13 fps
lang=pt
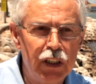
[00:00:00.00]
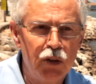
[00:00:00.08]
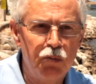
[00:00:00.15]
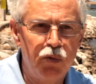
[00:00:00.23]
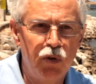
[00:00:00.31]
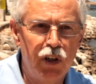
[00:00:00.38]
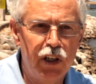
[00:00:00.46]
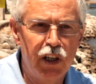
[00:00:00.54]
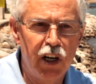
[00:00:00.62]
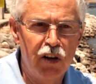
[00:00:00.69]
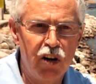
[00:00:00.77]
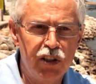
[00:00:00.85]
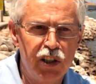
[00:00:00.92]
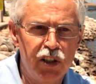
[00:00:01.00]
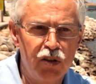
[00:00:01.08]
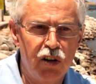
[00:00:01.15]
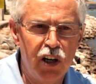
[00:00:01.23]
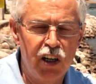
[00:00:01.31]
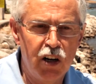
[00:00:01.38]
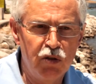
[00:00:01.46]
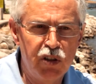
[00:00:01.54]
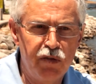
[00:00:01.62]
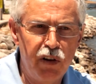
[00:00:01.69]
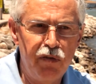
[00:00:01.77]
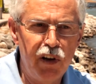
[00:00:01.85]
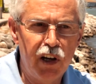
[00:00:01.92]
porque na nossa zona não se
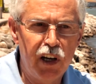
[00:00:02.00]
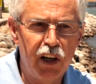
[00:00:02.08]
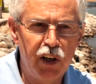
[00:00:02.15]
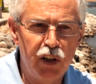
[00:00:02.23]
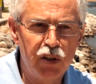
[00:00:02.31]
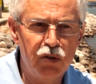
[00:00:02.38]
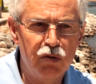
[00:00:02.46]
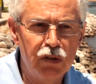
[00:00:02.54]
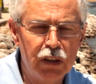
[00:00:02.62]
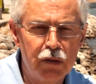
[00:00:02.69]
verifica isso.